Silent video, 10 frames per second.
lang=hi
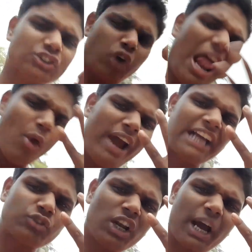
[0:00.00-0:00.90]
हेलो
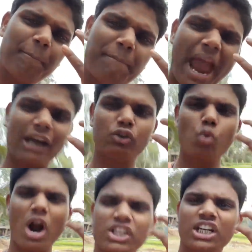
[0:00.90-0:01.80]
गाइस वेलकम बैक टू
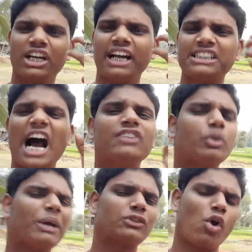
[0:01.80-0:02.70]
आर चैनल गाइस आप
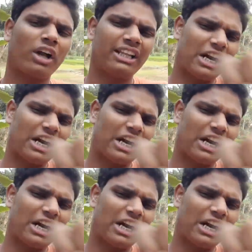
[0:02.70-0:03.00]
सभी का स्वागत है